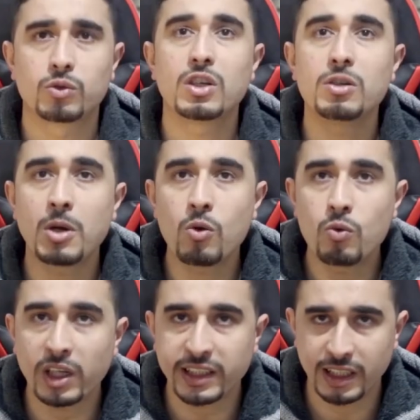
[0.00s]
وزي ما
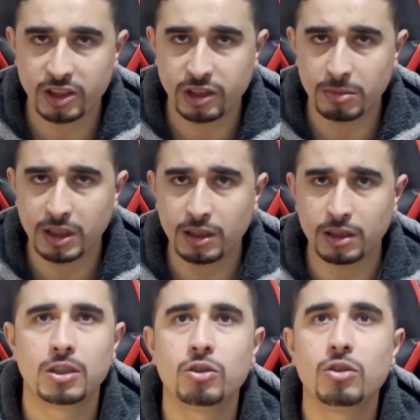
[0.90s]
هو واضح للجميع
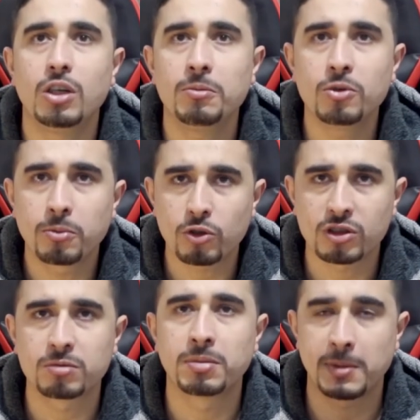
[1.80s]
انه اللي عمله
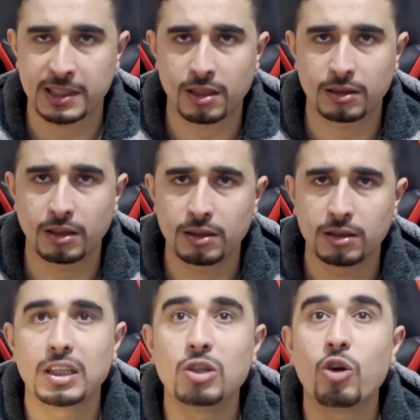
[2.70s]
بروس ببساطه
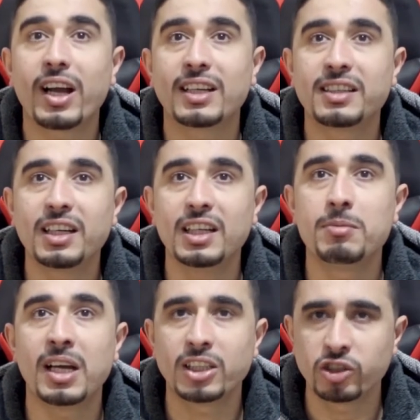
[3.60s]
انه اخذ رحله
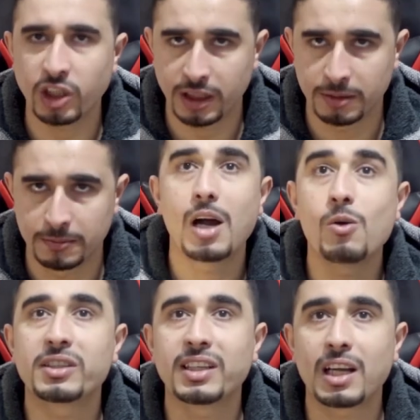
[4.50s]
بهذا الجحيم او
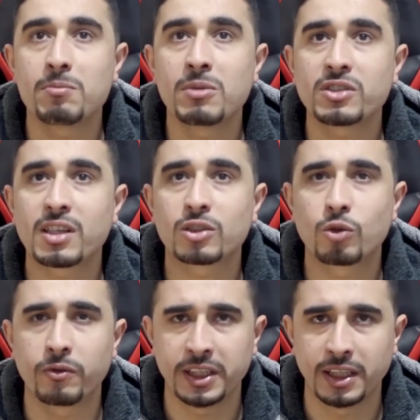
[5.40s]
ارتكب مجزره
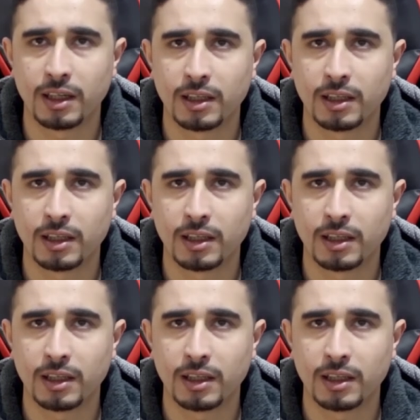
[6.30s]
كوفينا